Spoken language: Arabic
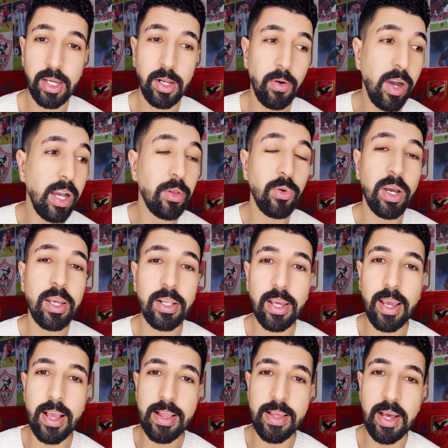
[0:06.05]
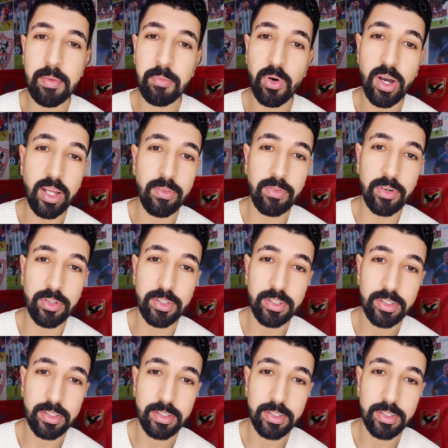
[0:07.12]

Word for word: انا واحد واخد اجازه يا عم وقاعد فاضي